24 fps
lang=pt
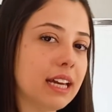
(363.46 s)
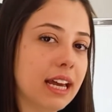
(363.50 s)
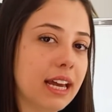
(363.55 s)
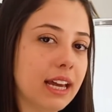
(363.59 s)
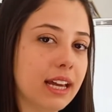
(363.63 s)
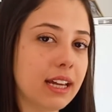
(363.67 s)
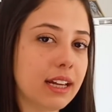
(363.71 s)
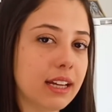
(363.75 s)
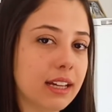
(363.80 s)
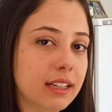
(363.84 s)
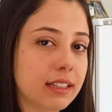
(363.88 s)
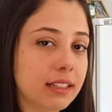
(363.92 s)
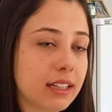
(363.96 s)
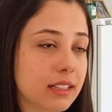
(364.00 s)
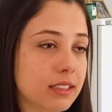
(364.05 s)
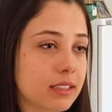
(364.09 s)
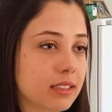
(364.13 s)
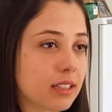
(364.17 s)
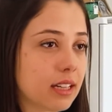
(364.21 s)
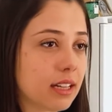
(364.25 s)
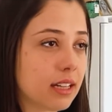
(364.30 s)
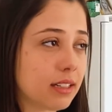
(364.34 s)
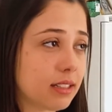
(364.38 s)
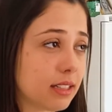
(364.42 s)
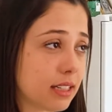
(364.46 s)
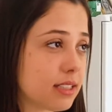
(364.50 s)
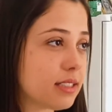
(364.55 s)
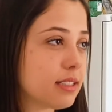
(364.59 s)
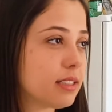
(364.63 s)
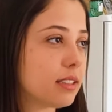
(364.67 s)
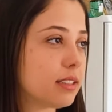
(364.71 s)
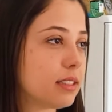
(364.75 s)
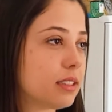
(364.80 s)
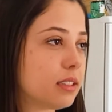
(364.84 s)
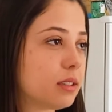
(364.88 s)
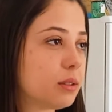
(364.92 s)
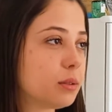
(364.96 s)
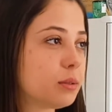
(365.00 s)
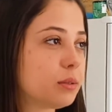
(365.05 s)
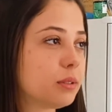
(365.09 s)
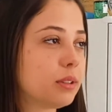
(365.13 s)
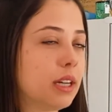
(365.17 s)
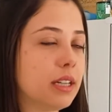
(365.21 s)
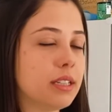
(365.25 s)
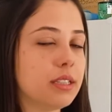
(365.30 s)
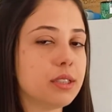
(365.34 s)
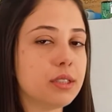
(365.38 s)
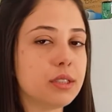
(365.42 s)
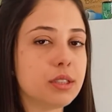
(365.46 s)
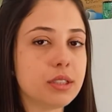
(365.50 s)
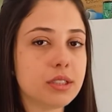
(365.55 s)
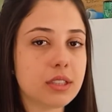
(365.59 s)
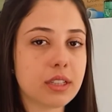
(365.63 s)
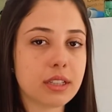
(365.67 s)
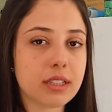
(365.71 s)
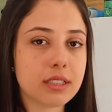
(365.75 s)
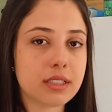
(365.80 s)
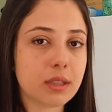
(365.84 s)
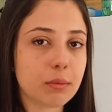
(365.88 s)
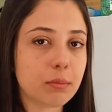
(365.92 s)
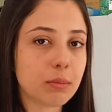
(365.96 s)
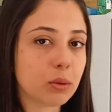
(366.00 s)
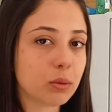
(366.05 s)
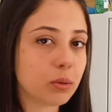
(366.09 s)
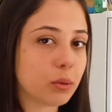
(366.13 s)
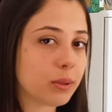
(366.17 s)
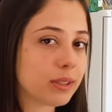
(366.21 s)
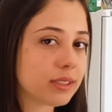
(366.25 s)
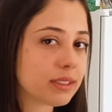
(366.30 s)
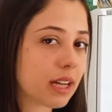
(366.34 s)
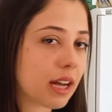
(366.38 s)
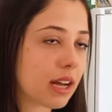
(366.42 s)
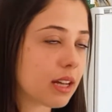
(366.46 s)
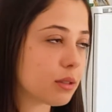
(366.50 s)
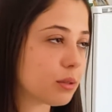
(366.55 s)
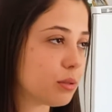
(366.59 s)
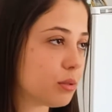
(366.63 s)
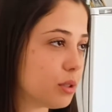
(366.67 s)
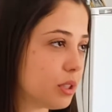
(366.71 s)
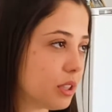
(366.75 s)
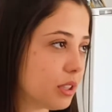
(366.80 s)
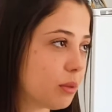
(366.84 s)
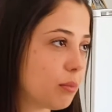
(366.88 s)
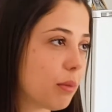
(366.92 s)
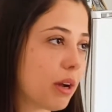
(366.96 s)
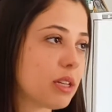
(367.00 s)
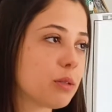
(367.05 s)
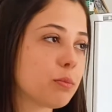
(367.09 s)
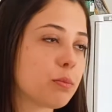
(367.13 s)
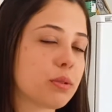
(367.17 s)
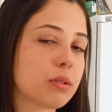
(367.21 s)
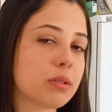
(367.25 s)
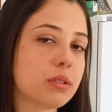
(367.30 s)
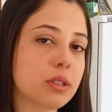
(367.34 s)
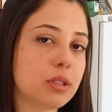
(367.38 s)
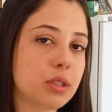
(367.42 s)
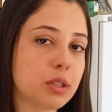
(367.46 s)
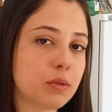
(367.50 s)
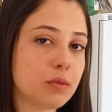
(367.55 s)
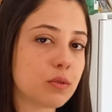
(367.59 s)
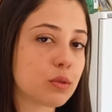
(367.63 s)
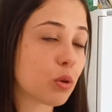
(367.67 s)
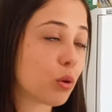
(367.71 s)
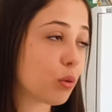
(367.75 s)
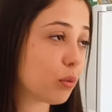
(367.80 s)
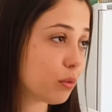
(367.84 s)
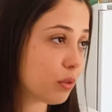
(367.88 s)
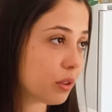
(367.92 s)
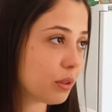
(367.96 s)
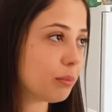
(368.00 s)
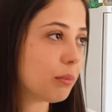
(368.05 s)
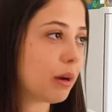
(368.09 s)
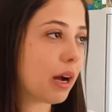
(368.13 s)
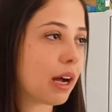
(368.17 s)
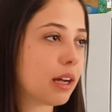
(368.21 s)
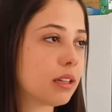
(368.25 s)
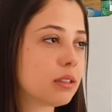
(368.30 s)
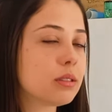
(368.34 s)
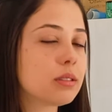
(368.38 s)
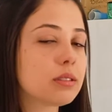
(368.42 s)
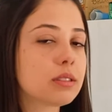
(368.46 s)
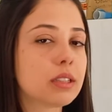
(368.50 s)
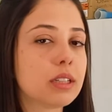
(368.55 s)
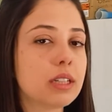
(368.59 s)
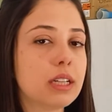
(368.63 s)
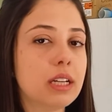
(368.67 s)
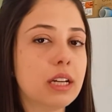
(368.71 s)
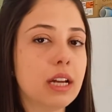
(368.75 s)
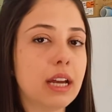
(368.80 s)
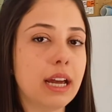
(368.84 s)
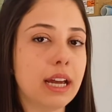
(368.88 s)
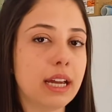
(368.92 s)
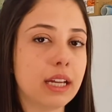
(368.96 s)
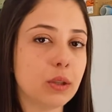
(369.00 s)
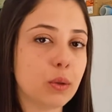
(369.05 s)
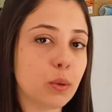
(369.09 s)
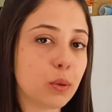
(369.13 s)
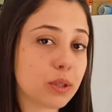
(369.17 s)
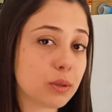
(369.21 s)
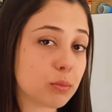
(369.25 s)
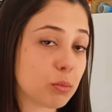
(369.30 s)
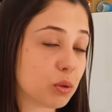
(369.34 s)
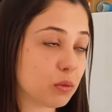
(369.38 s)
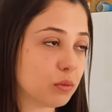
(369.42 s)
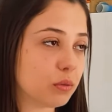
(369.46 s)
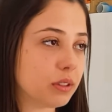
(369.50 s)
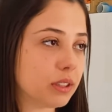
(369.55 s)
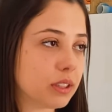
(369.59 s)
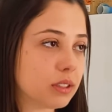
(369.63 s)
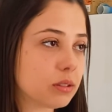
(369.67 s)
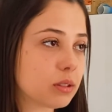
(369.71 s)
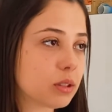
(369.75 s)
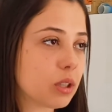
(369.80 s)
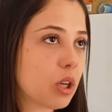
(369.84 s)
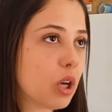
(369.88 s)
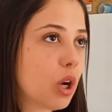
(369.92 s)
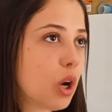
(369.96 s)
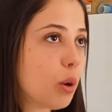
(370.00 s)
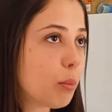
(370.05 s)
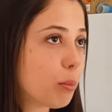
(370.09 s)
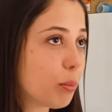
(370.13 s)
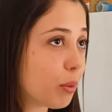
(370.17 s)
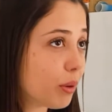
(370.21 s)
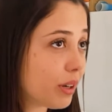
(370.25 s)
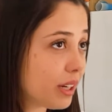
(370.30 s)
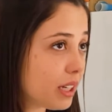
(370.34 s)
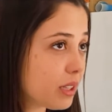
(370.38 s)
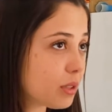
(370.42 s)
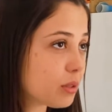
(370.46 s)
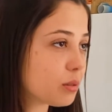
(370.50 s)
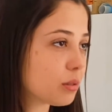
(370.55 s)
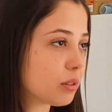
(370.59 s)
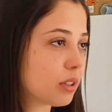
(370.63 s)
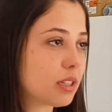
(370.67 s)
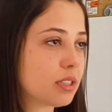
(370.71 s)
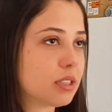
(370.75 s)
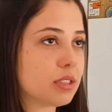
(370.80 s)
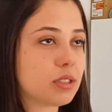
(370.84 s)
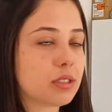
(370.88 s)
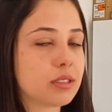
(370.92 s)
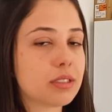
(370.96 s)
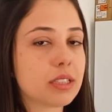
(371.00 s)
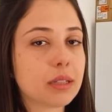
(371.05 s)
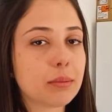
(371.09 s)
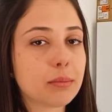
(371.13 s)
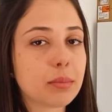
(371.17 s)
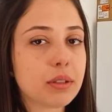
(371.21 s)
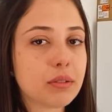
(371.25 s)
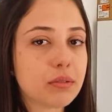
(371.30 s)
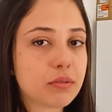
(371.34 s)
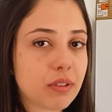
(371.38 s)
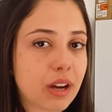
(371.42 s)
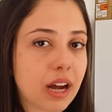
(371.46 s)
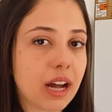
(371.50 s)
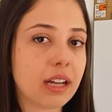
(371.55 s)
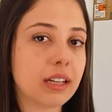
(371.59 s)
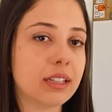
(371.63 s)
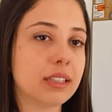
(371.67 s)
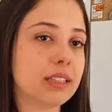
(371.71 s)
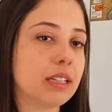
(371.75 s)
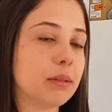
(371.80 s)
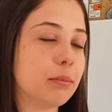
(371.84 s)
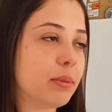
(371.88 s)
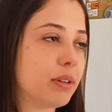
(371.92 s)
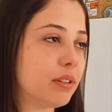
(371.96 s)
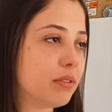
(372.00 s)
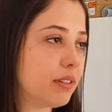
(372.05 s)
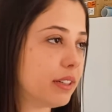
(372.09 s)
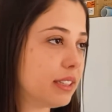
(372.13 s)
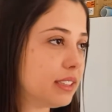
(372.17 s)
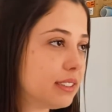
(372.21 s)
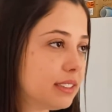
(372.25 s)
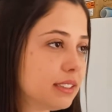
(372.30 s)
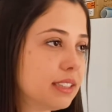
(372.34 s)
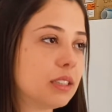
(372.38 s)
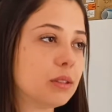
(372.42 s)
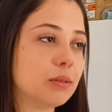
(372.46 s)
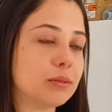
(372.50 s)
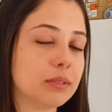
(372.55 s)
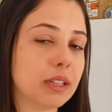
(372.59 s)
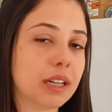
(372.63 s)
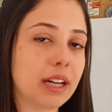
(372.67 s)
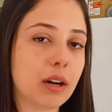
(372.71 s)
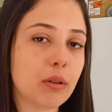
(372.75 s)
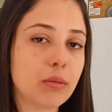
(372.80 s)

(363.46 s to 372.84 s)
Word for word: É, nesse, é, nesse, ano, a gente já recebeu dois casos de animais positivos confirmados, é, dois bovinos. Por isso que a gente sempre fala da prevenção, né?